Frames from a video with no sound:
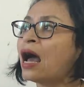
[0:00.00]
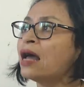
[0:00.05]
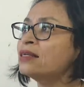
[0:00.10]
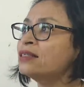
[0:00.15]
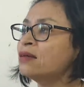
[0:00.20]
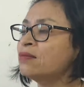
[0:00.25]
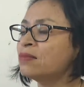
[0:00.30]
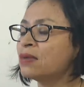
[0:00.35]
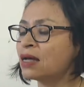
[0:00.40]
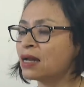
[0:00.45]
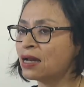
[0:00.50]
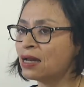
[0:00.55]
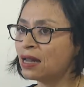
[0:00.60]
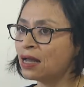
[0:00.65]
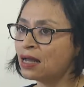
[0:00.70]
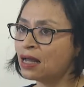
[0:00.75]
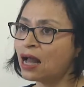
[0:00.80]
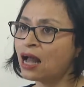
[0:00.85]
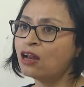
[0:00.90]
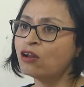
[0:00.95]
a llamar a,
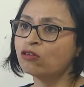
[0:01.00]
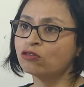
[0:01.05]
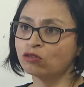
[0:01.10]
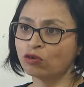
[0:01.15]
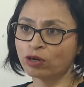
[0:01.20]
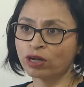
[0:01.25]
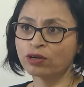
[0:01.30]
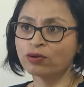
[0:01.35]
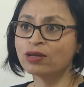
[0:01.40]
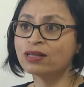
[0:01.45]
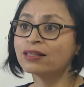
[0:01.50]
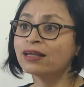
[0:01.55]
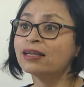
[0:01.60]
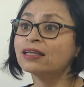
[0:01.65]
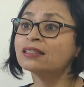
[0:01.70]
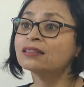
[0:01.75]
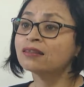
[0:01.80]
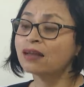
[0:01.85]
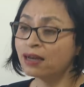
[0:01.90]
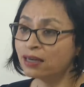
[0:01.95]
la, a los órganos
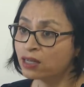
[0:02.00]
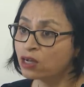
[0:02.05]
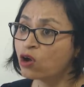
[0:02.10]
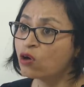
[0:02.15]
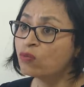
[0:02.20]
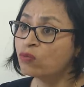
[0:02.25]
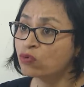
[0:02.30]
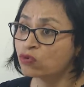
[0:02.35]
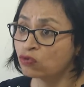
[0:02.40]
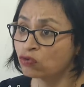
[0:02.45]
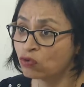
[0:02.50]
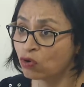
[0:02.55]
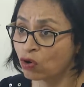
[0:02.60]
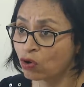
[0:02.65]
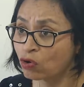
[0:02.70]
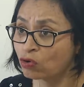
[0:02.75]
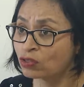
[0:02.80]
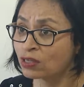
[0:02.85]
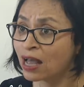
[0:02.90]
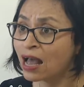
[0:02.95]
vitales tal y como
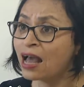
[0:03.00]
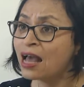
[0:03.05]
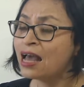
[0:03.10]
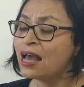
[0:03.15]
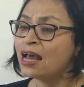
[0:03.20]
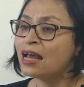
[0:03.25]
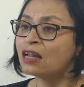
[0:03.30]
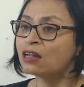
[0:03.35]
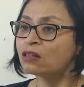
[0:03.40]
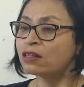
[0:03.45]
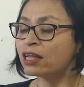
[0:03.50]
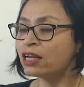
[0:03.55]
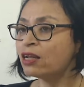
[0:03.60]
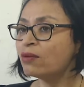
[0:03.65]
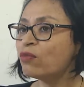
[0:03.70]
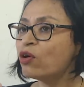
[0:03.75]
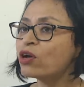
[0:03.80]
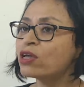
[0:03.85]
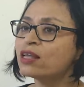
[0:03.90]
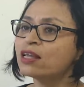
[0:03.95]
son. O sea,
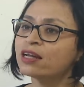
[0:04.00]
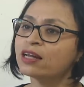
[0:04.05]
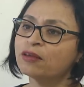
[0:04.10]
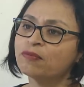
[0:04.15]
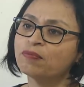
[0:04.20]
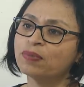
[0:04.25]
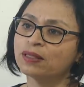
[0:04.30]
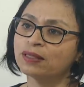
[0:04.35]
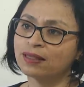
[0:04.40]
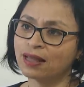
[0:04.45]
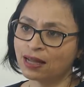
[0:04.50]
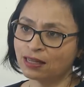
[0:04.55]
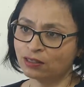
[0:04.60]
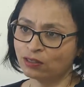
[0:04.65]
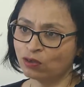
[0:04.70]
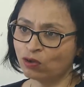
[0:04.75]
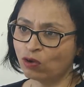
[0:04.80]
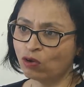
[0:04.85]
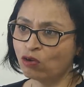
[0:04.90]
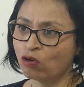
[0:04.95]
tenemos que ir
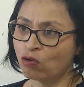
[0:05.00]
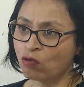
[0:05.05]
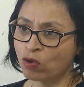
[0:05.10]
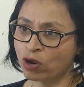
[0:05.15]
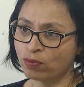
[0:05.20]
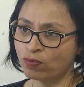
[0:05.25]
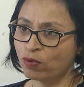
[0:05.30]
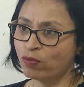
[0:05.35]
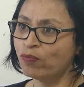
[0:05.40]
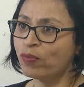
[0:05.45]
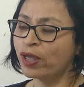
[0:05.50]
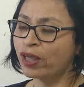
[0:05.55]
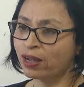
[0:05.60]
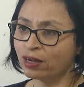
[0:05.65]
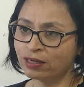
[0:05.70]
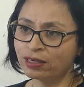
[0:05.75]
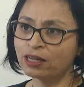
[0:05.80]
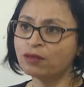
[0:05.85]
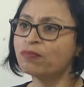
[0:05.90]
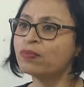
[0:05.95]
respetando los cuerpos,
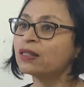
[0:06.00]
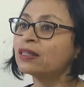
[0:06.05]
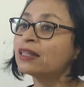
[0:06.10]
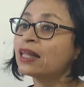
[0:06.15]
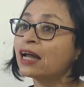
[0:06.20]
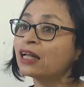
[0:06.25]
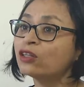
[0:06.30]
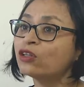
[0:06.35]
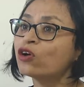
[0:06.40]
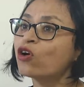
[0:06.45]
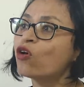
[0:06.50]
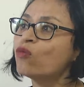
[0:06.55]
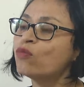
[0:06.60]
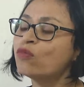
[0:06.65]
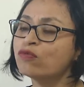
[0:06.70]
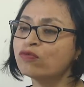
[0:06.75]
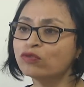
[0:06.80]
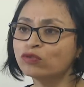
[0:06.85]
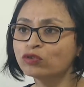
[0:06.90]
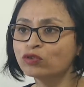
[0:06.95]
respetando
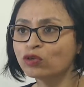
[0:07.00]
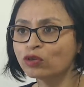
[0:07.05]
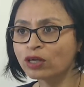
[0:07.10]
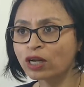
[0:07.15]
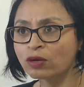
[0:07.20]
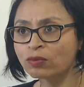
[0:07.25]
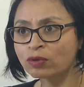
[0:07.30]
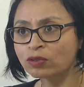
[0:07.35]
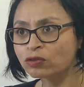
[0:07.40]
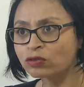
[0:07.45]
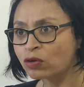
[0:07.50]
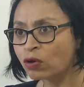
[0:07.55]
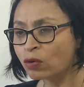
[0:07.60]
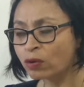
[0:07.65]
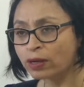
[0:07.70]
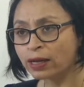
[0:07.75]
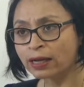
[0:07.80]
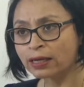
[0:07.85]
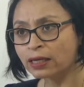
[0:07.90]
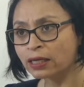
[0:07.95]
cómo funcionan
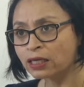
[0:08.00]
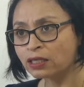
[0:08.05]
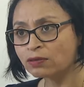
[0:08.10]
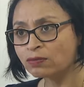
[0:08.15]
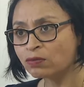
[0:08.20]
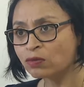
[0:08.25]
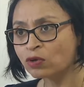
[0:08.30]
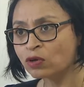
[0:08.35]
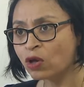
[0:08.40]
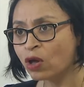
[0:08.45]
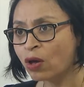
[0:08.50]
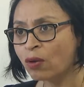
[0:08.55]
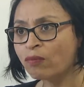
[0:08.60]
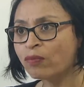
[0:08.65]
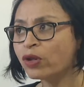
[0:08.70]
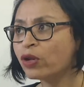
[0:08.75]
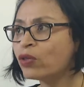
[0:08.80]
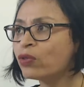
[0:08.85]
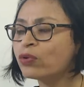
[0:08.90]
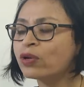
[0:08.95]
nuestros organismos,
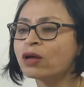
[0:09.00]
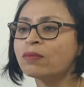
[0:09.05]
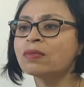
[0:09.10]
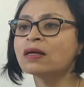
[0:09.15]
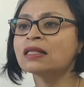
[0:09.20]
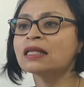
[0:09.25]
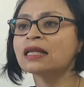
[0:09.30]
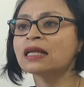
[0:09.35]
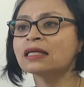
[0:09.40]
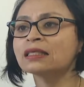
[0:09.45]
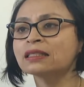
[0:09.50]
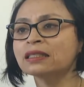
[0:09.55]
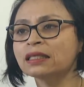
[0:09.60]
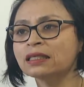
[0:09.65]
pero de una manera